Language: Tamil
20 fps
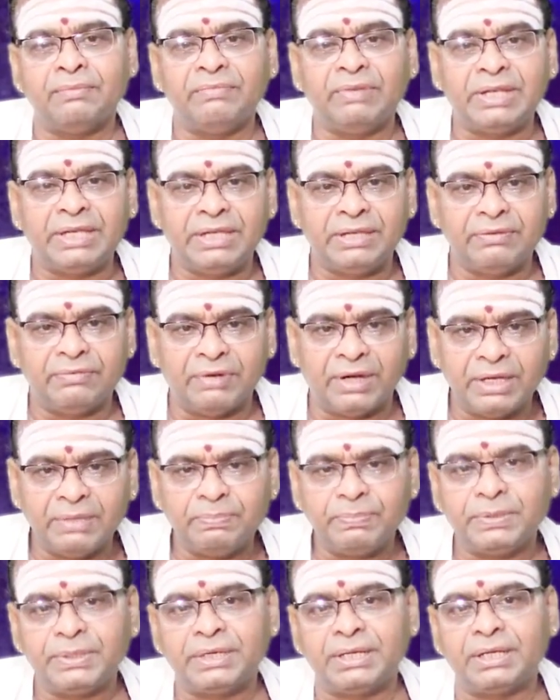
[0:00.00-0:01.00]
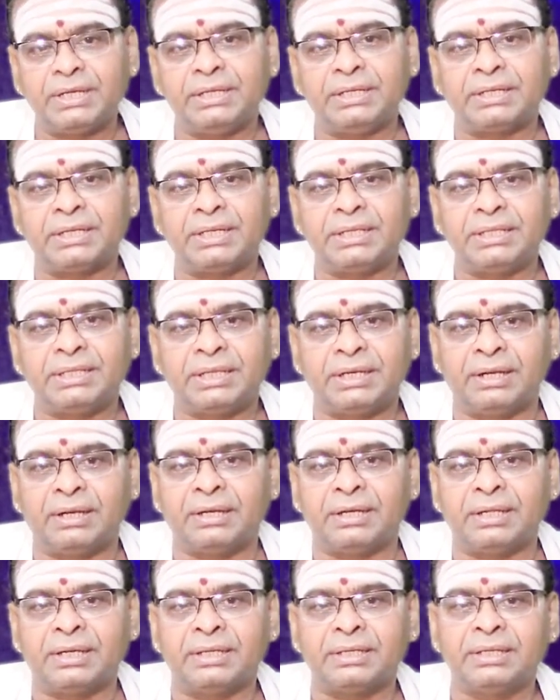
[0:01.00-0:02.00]
வெற்றி வாய்ப்புகள் நிறைந்த
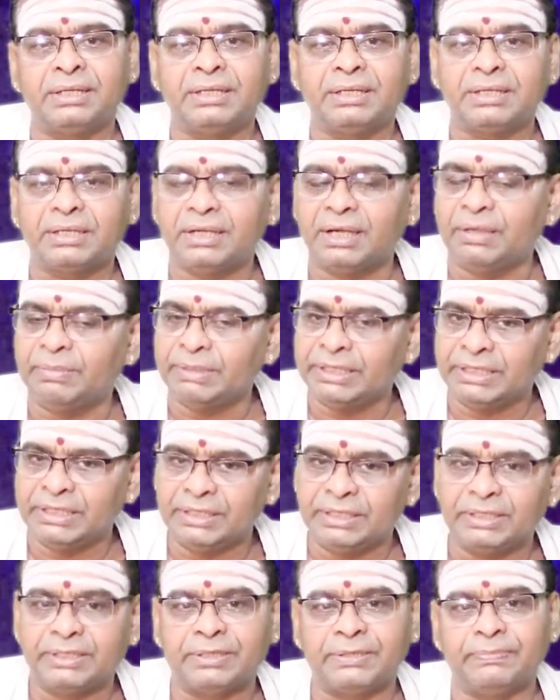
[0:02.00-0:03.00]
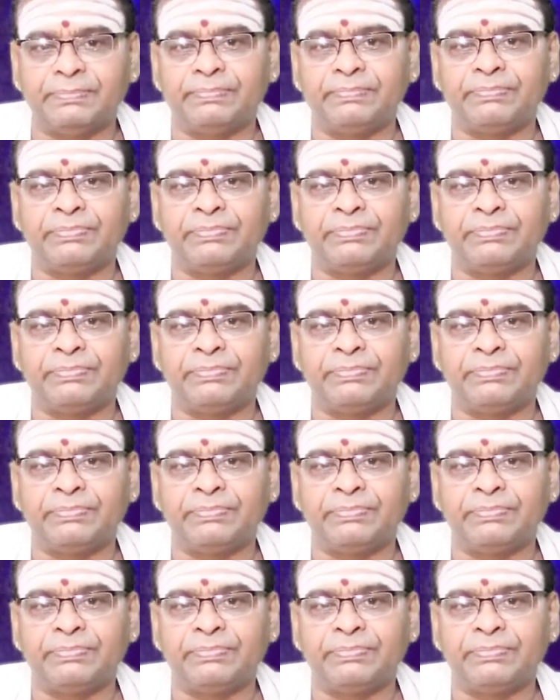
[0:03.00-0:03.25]
நாளாக அமைந்திருக்கும்